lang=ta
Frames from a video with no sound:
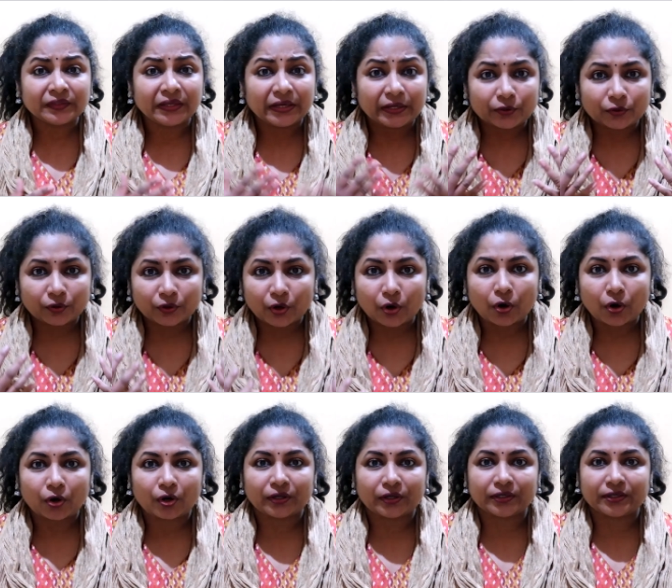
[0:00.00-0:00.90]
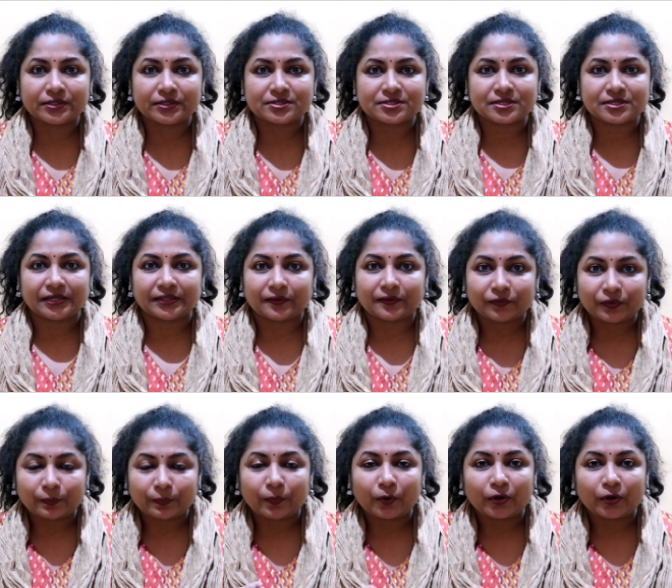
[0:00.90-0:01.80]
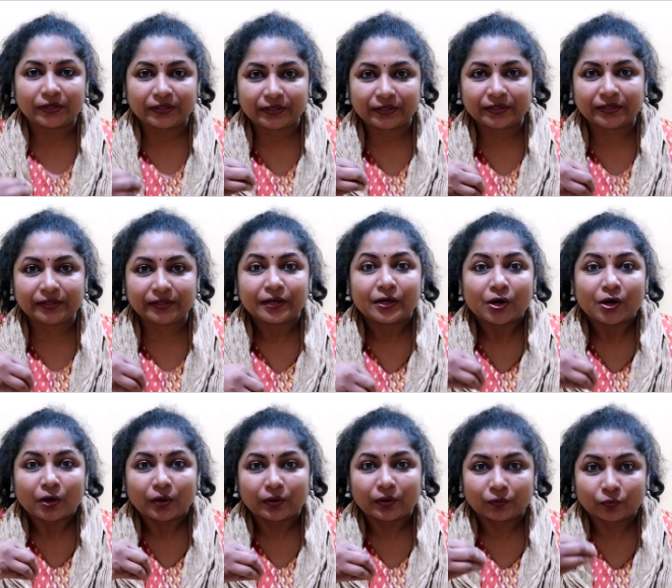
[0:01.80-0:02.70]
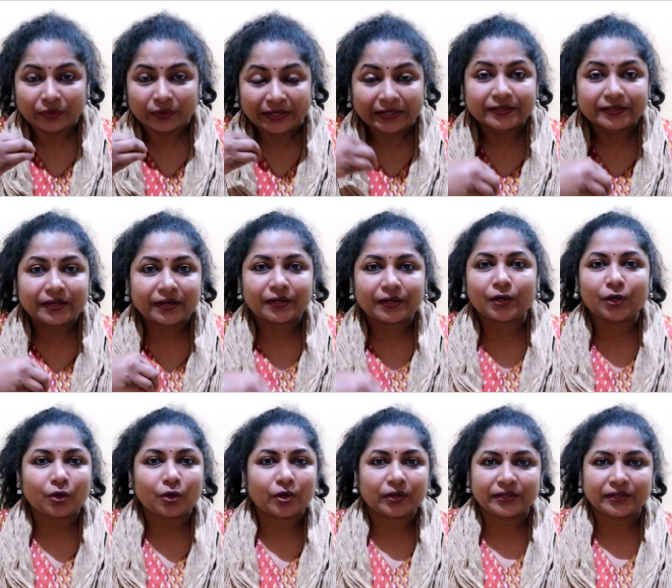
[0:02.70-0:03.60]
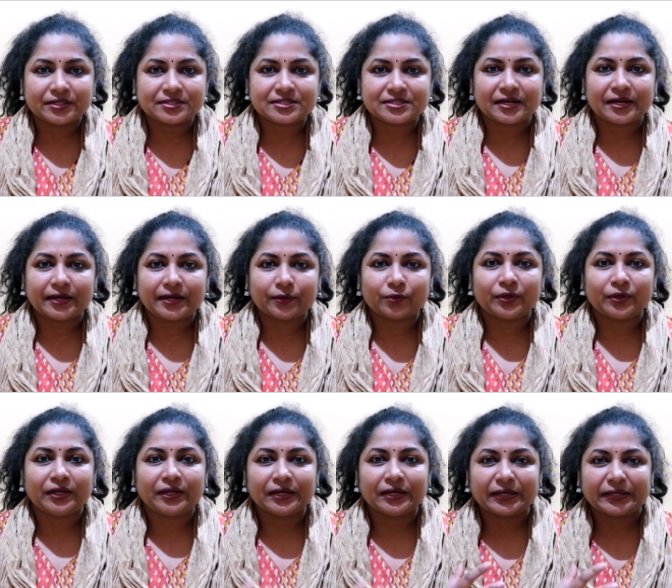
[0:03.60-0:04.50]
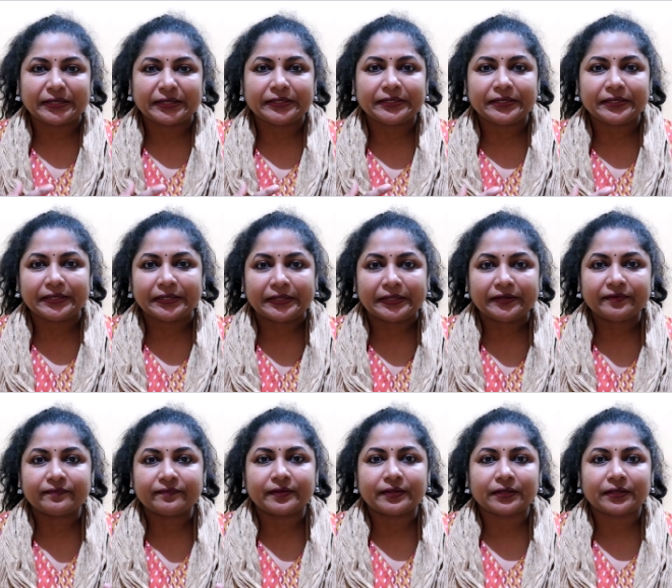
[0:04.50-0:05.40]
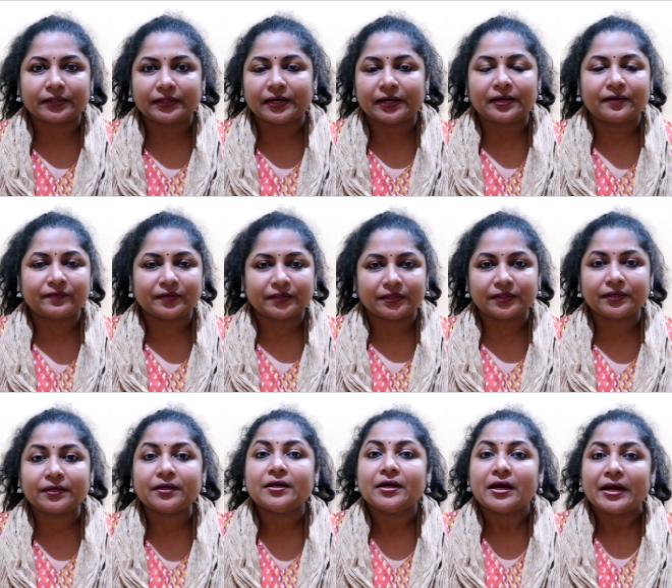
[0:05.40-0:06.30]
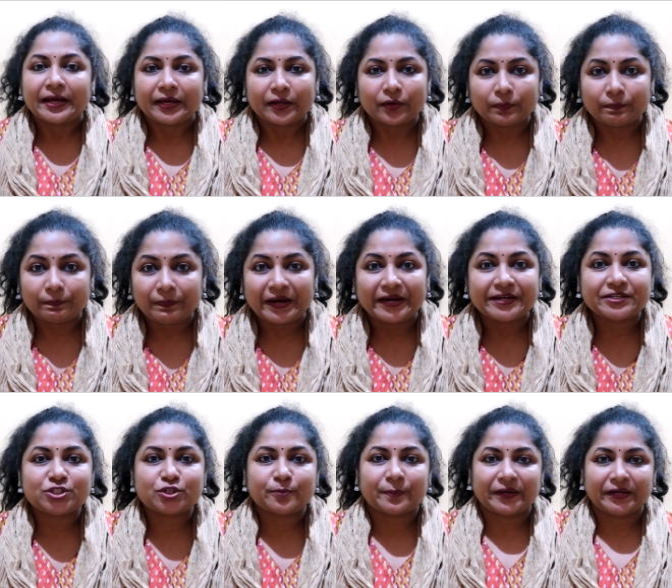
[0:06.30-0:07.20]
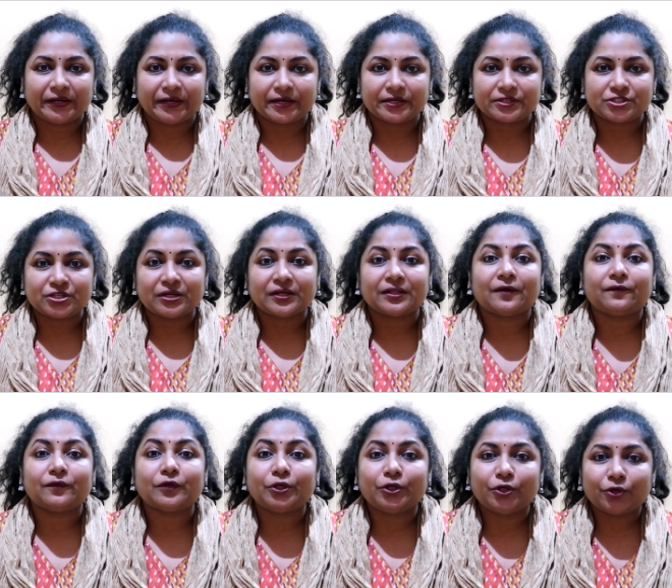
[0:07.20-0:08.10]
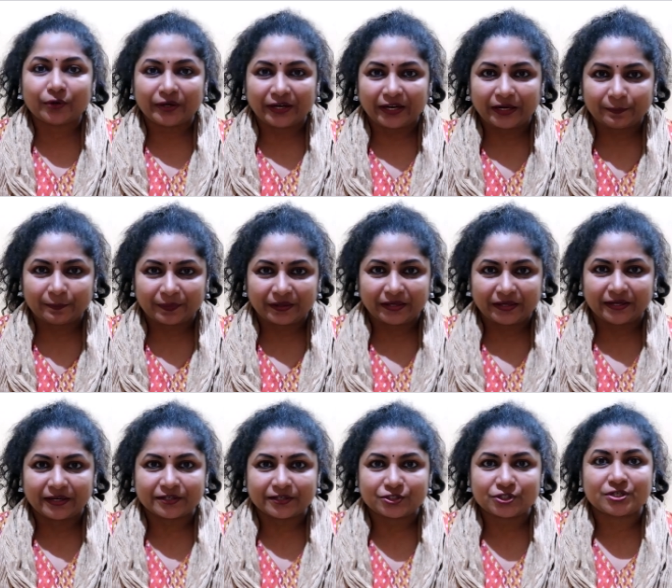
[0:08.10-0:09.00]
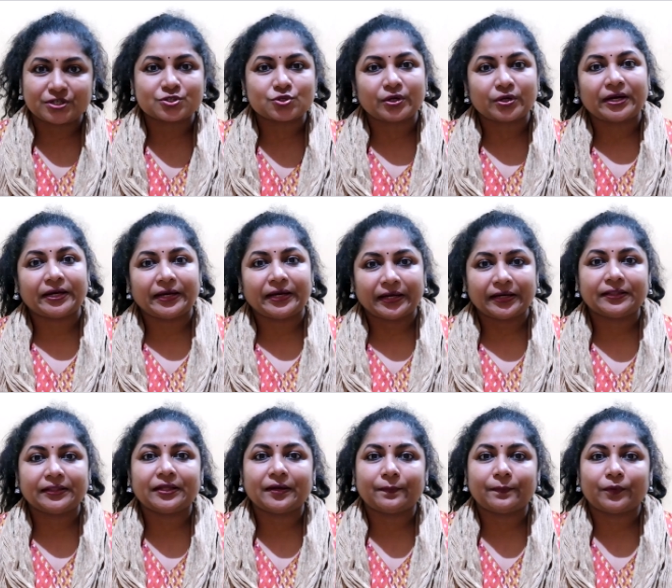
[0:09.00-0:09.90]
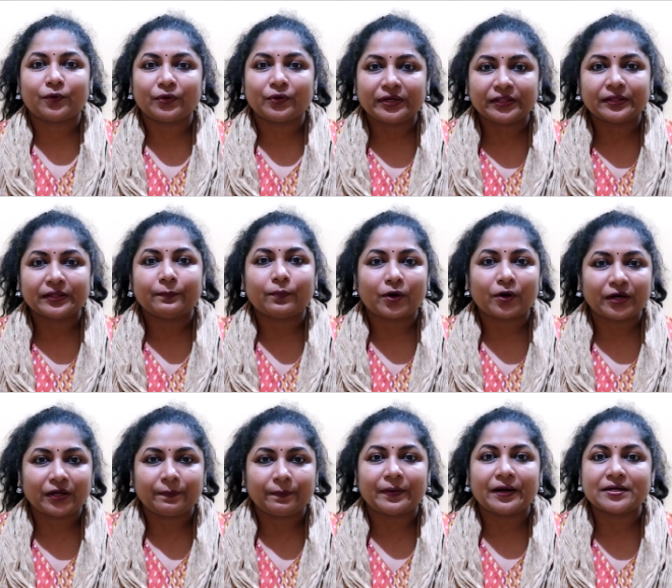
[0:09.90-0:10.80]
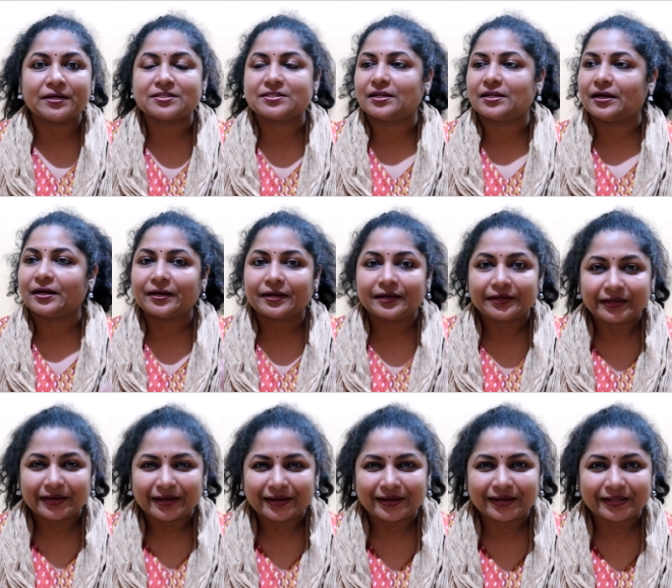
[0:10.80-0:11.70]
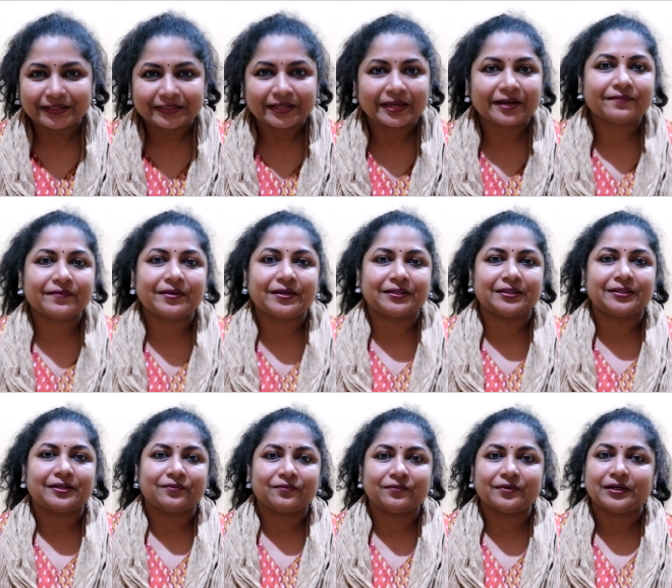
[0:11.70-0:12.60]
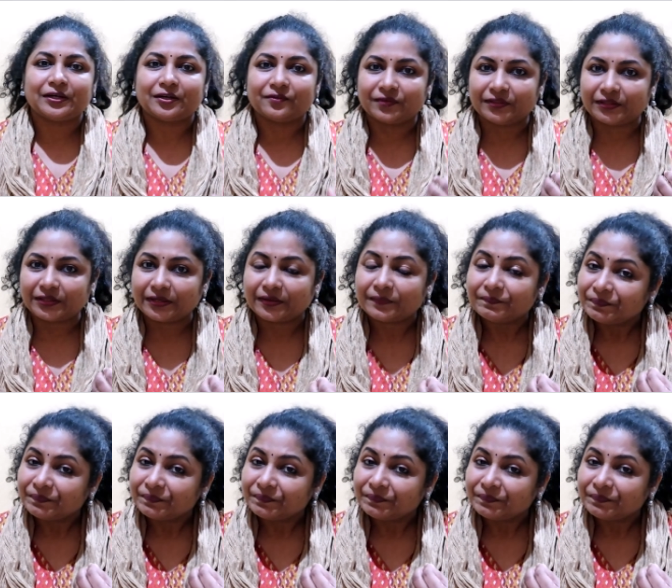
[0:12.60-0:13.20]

என்னோட ஆர்கன்ஸ் அதாவது பாடி இன்டர்னல் ஆர்கன்ஸ் எல்லாம் இருக்கும் இல்லைங்களா கிட்னி லீவர் அதெல்லாம் வந்து பிளட்ஜ் பண்ணியாச்சு அதாவது டொனேட் பண்ணியாச்சு ஸோ நான் இறந்த அப்புறம் இந்த பாடி பார்ட்ஸ் எல்லாம் யாருன்னா தேவை இருந்தவங்களுக்கு வந்து